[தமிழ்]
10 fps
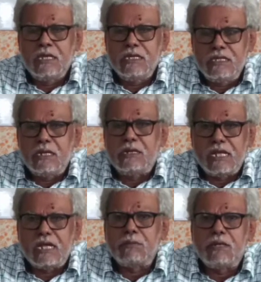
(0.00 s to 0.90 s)
இதில்
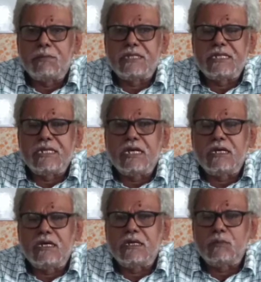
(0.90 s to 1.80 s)
நார்மலாக பார்த்தீங்கன்னா
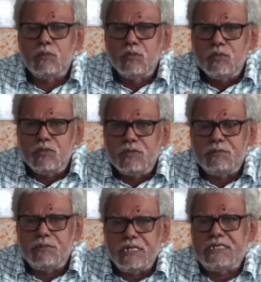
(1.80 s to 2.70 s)
மூணு
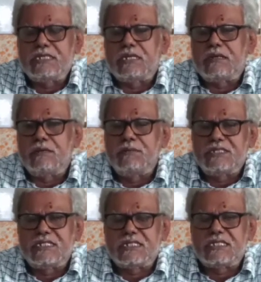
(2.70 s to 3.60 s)
மேஜர்
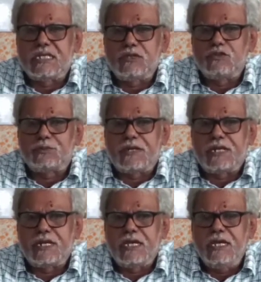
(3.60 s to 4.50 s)
மிஷின்ஸ் இதில் யூஸ்
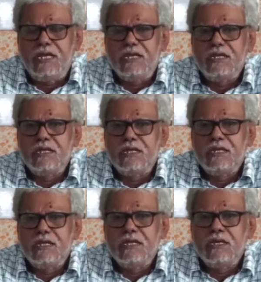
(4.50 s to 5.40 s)
பண்ணுறாங்க
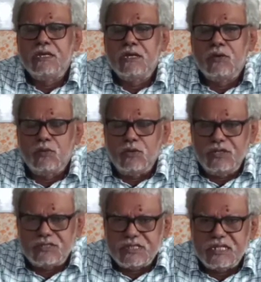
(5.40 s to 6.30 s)
ஒன்று
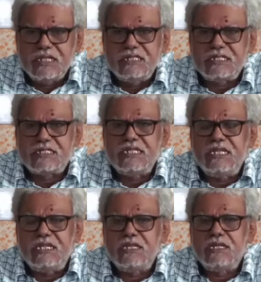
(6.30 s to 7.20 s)
சிங்கிள் ஜெர்சி
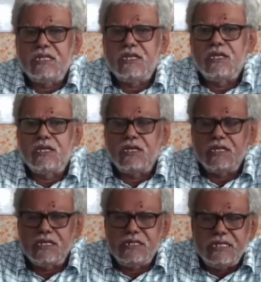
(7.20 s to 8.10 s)

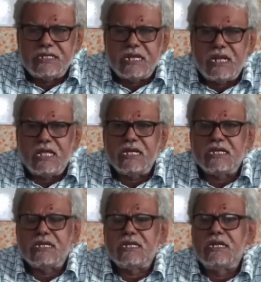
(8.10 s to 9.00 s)

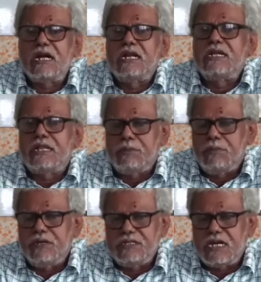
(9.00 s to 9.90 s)
இன்டர்லாக் அண்டு
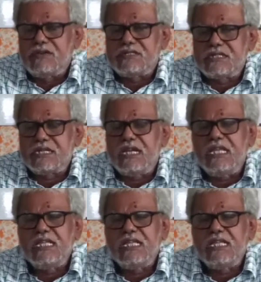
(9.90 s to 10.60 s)
ரிப்பு ஞாபகம் வச்சுக்கோங்க